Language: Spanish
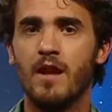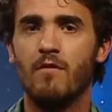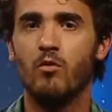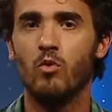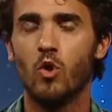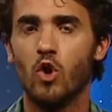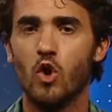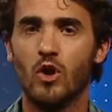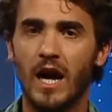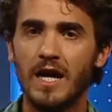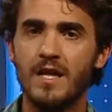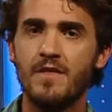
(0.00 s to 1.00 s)
en el fútbol
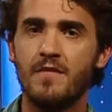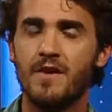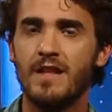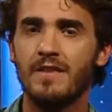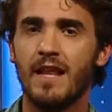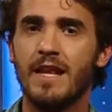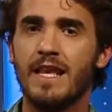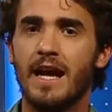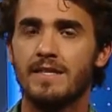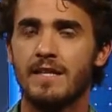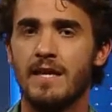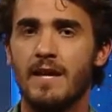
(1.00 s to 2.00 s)
local y en diferentes
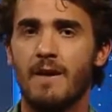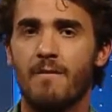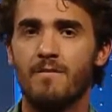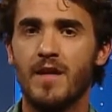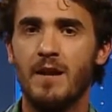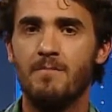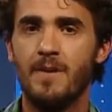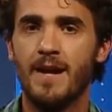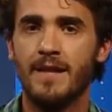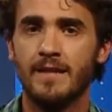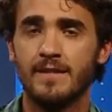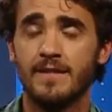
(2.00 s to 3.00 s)
ligas del
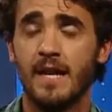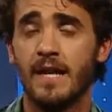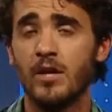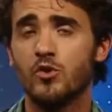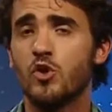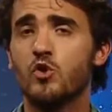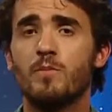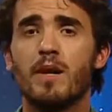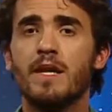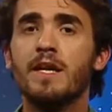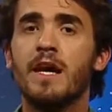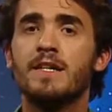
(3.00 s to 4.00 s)
planeta. Será el caso de
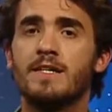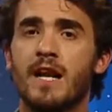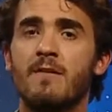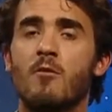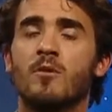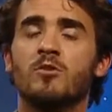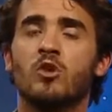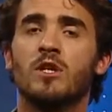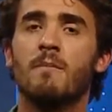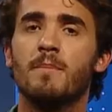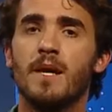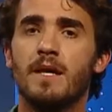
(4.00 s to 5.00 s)
Superliga y será el momento
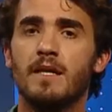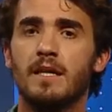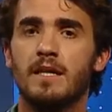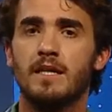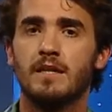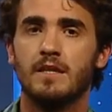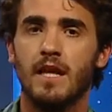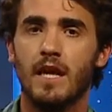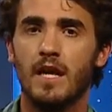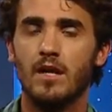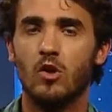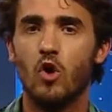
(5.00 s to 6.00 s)
también
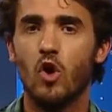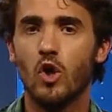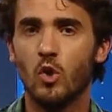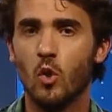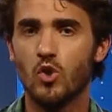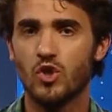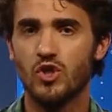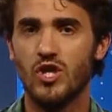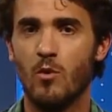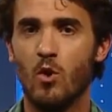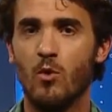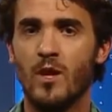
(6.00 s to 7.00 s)
de Godoy Cruz
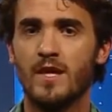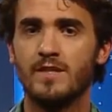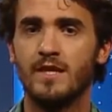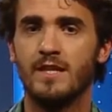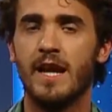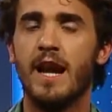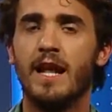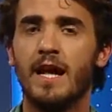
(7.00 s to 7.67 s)
de volver a saltar a la